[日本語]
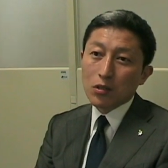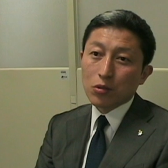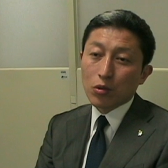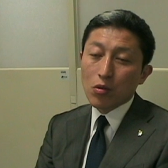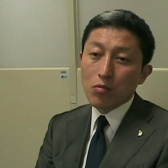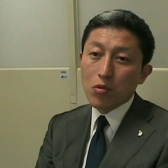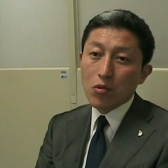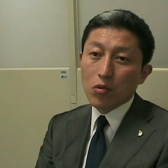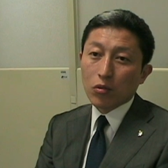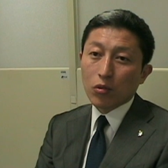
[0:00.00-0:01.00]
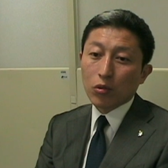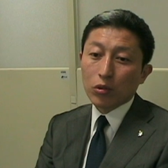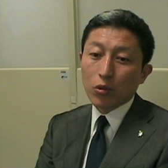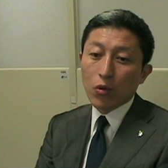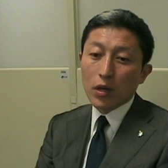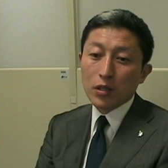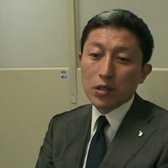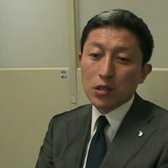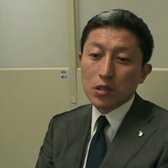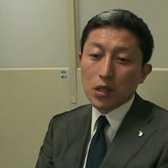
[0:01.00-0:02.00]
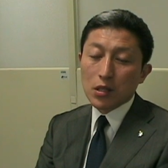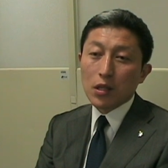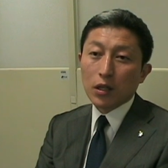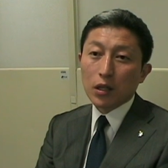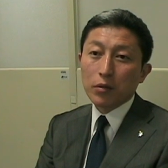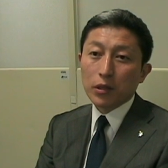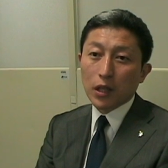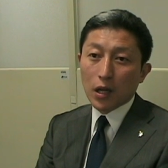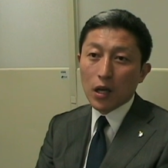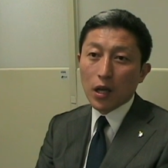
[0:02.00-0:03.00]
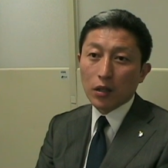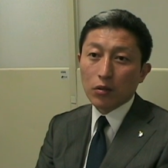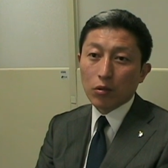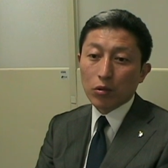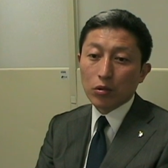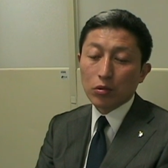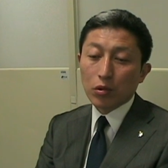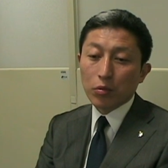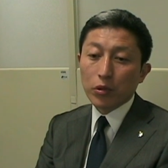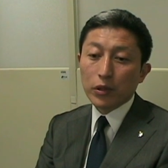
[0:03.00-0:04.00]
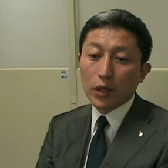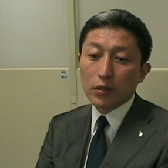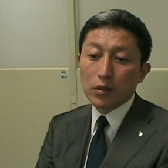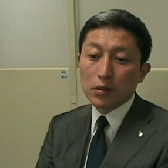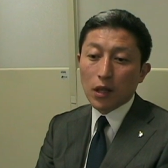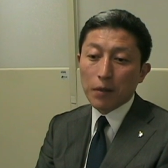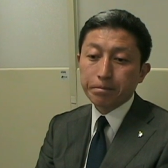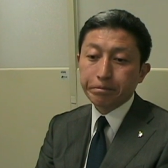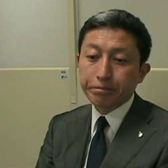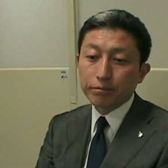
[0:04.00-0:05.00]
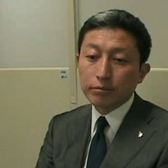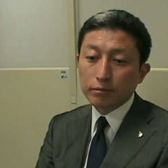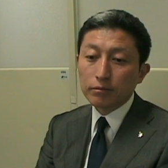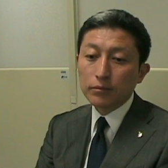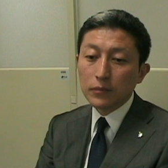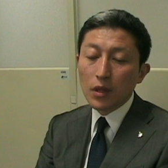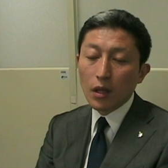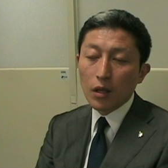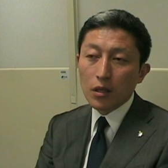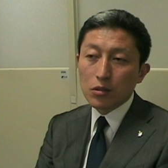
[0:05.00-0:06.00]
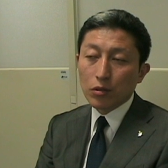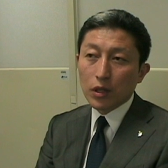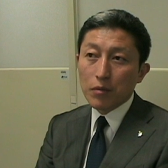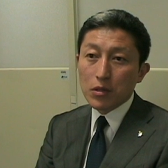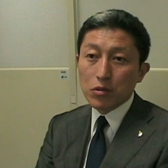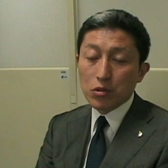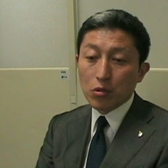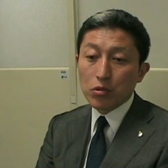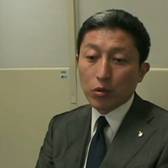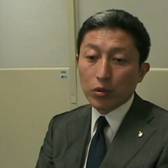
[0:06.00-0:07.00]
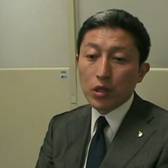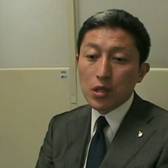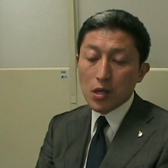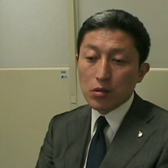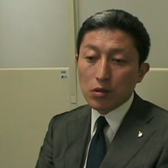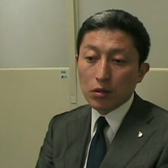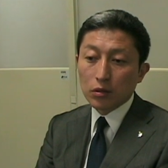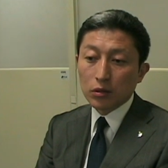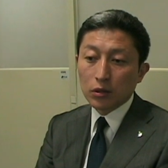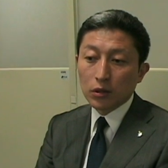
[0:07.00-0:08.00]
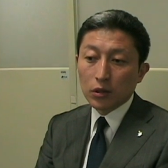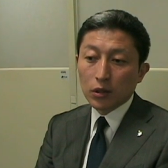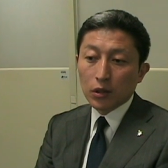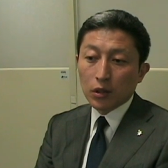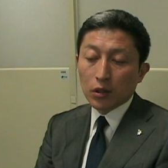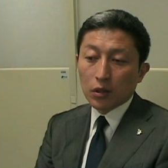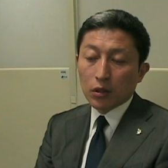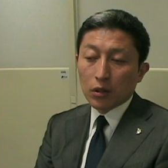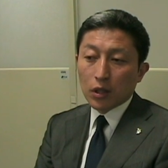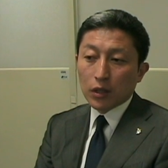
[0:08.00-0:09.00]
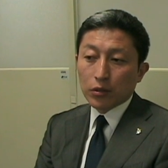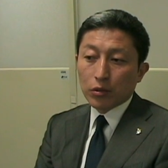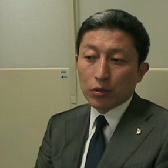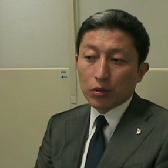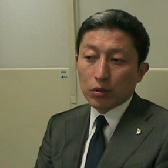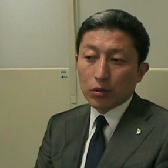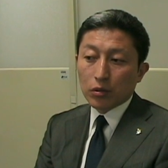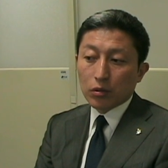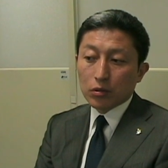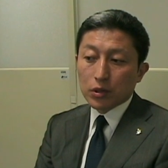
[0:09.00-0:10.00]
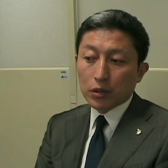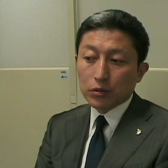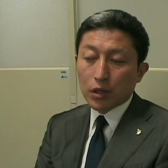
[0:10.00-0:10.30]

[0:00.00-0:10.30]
それをもうここで終わりにさせなければならないという思いなんですね、はい、それがまず一つ大きいです、はい、あのー、昨